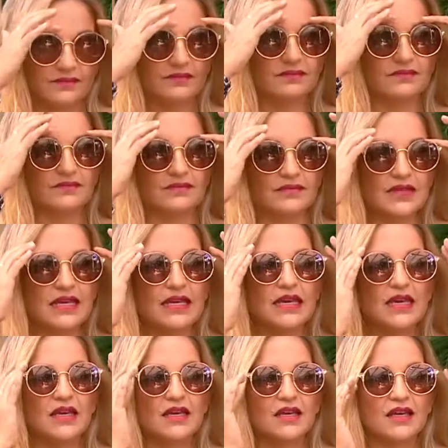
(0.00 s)
eh,
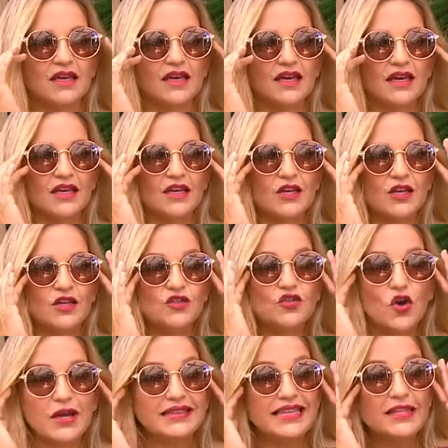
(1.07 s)
y no hay tanto espacio.
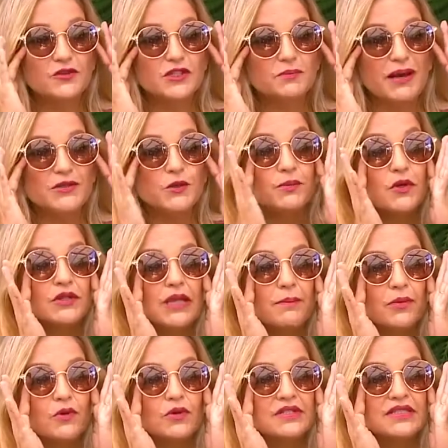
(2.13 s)
No hay tanto espacio, pero
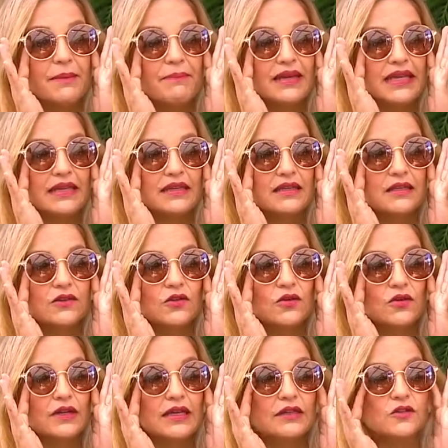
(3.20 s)
tampoco está
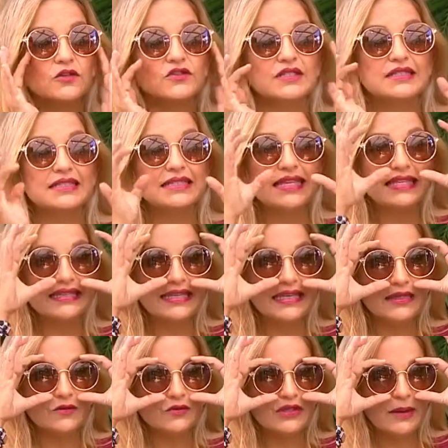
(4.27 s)
pequeñito. Entonces, y tiene un